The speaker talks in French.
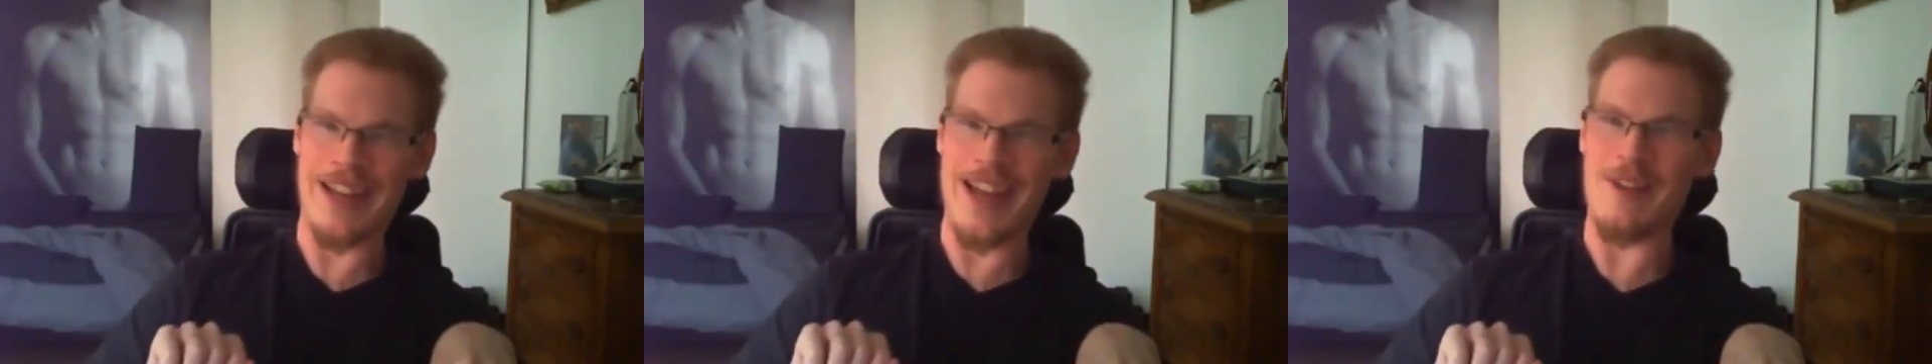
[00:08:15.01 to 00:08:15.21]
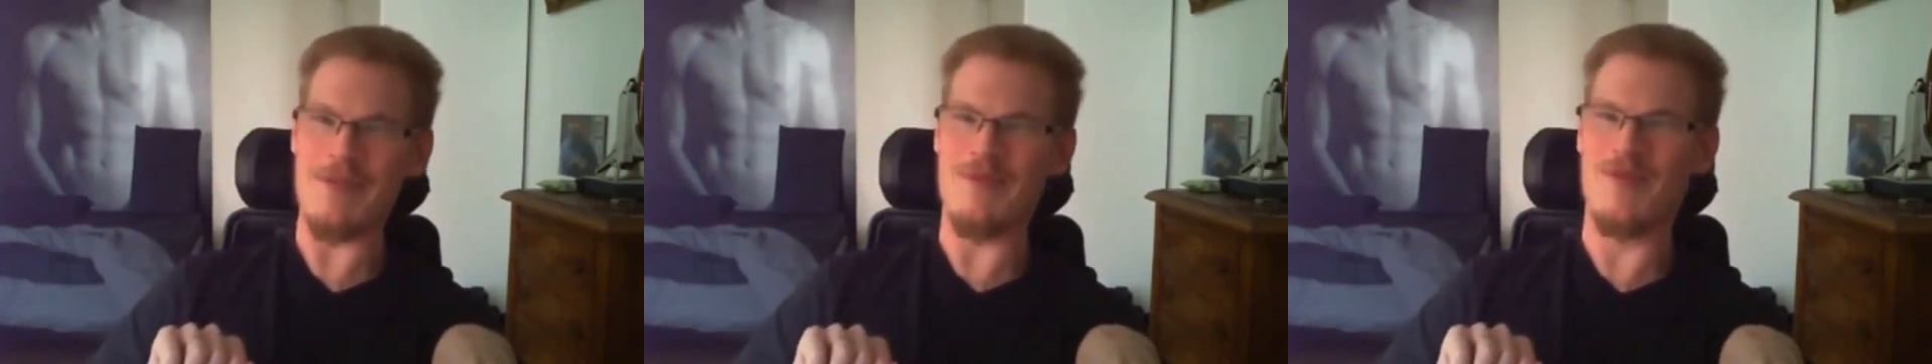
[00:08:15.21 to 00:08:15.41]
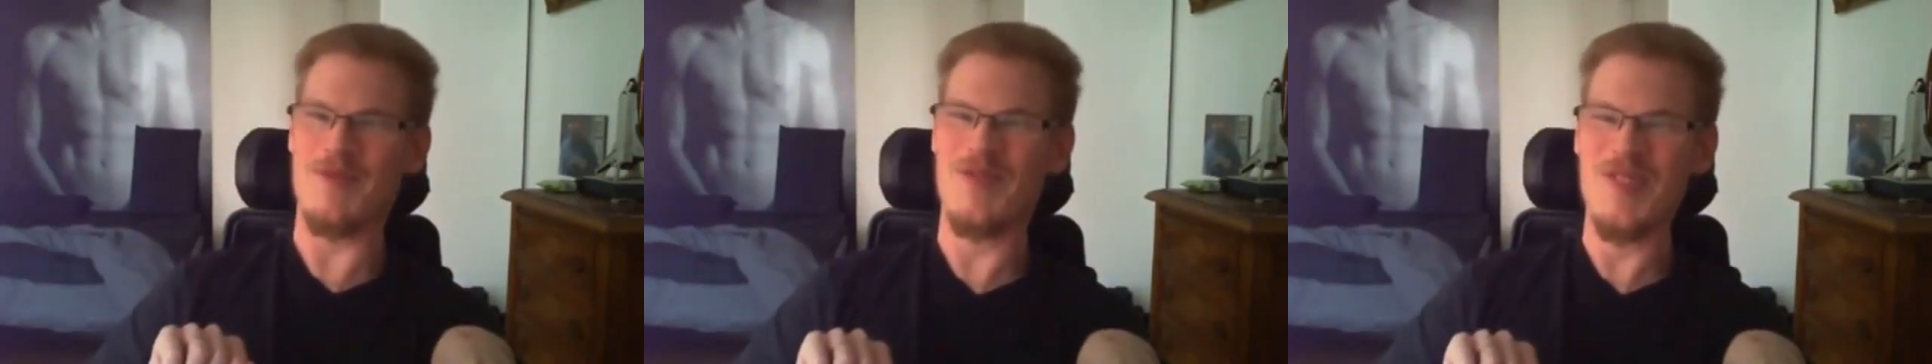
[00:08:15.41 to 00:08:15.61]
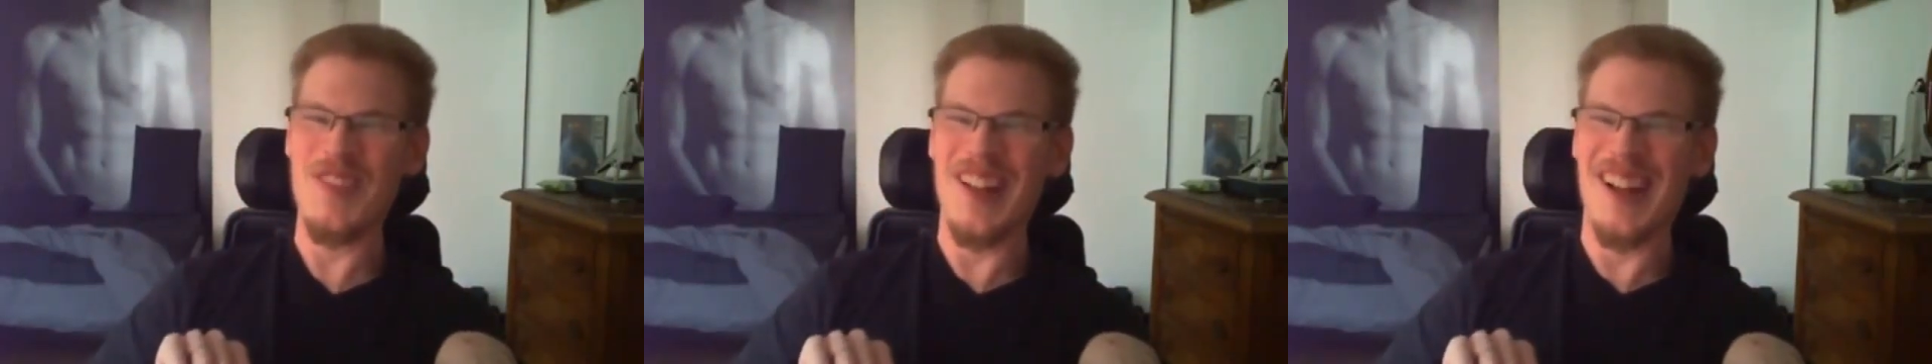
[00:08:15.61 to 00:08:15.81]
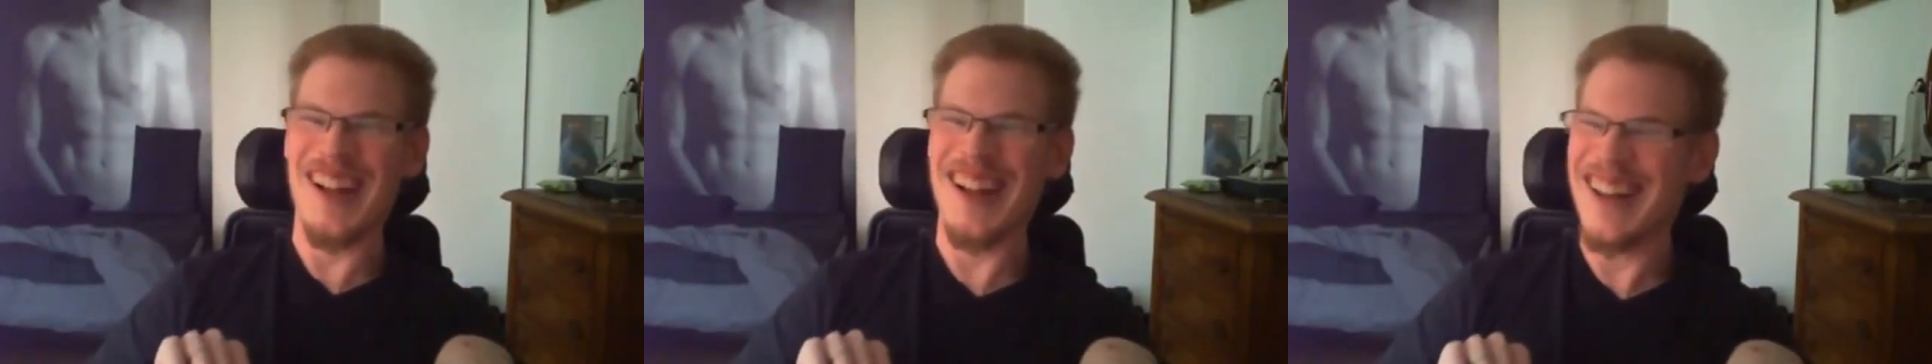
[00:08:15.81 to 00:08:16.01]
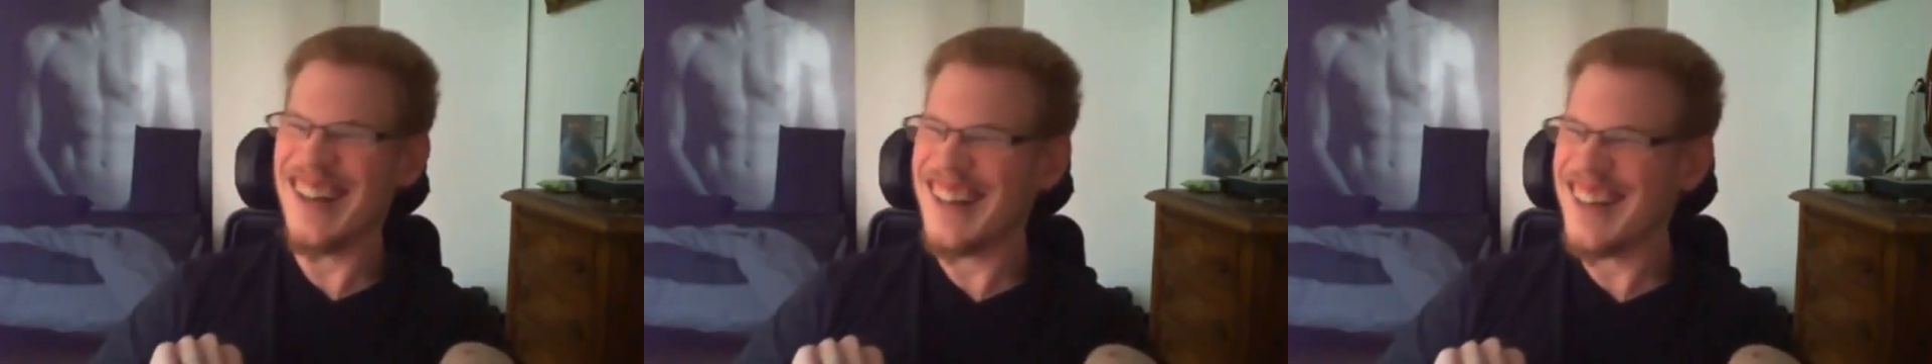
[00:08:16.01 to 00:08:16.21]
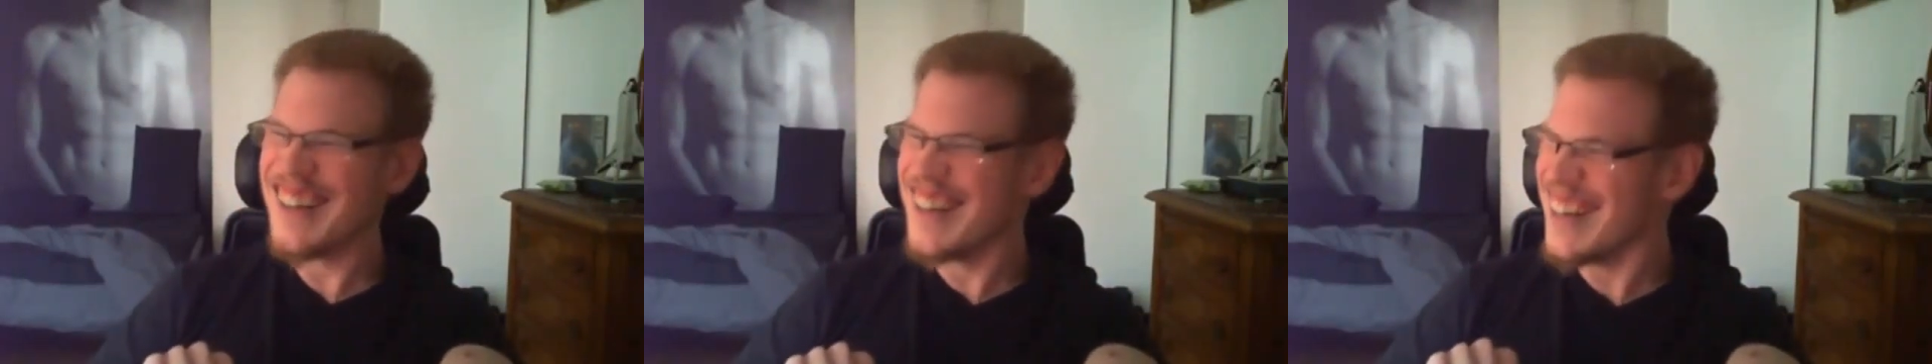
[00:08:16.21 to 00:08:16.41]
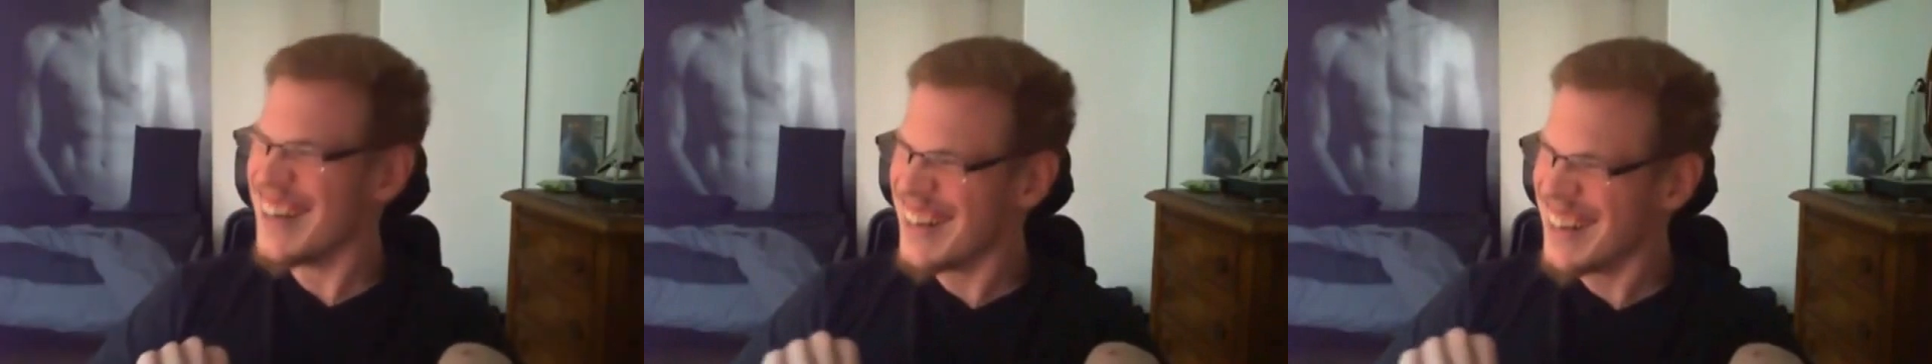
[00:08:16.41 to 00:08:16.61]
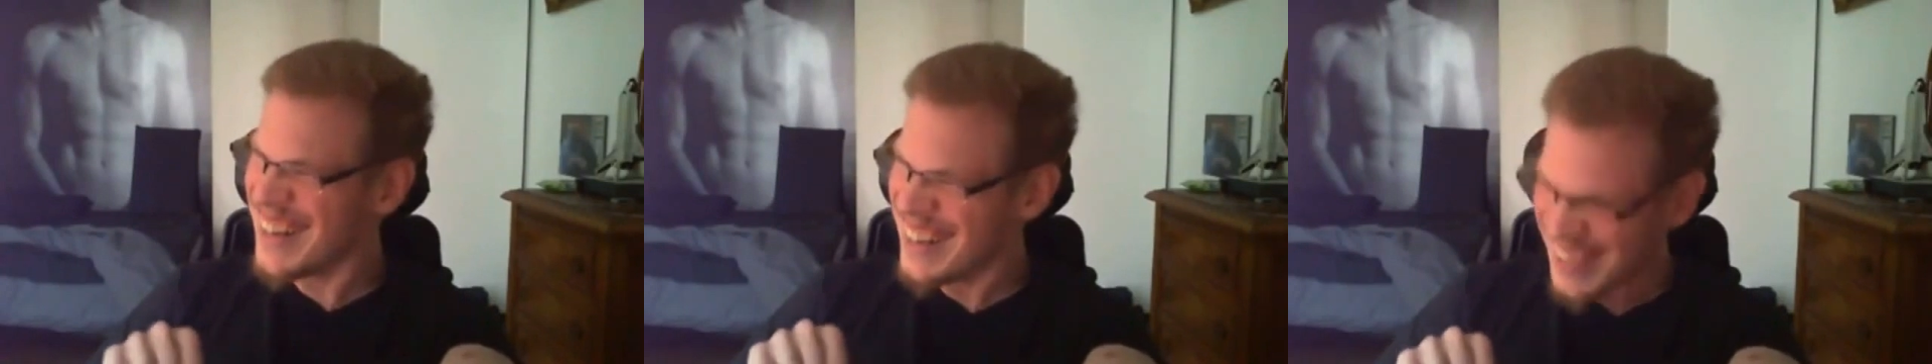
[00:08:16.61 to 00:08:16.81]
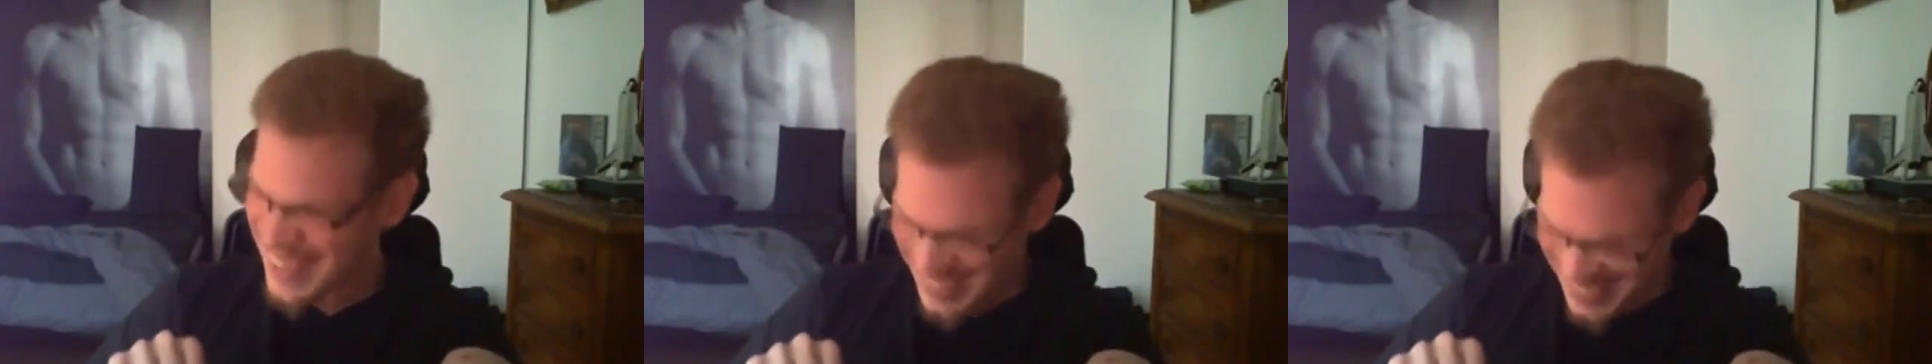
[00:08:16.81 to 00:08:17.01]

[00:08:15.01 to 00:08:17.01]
Ou moi j'ai fait que